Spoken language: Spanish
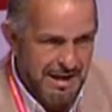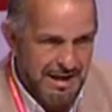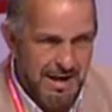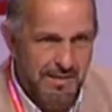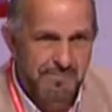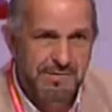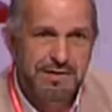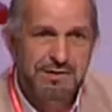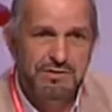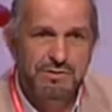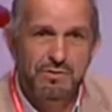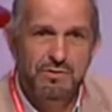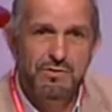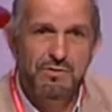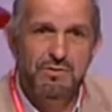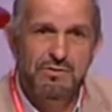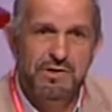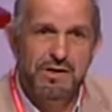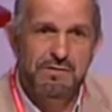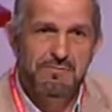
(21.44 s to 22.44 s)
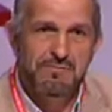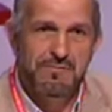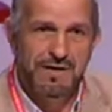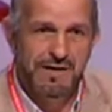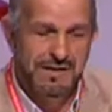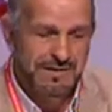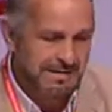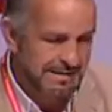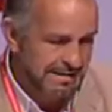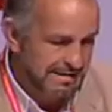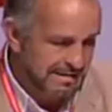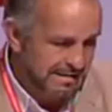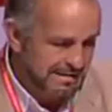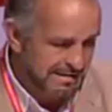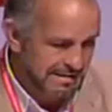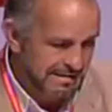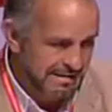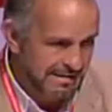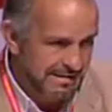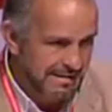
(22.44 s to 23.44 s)
lamento una vez más
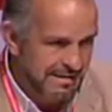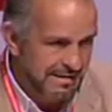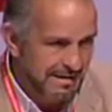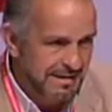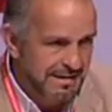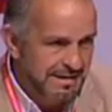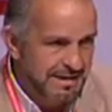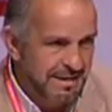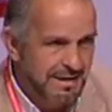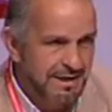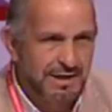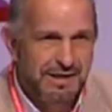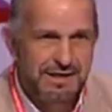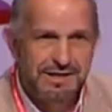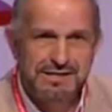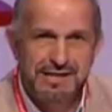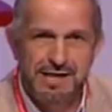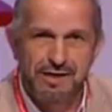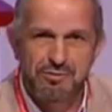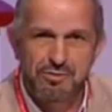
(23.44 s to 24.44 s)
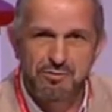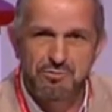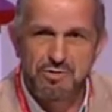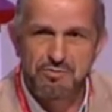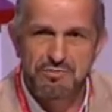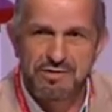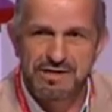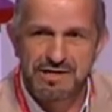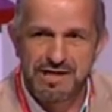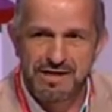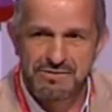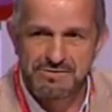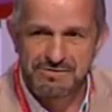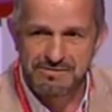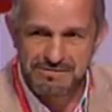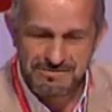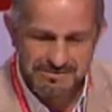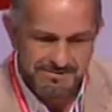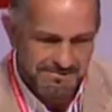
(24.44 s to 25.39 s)
tener que estar como invitado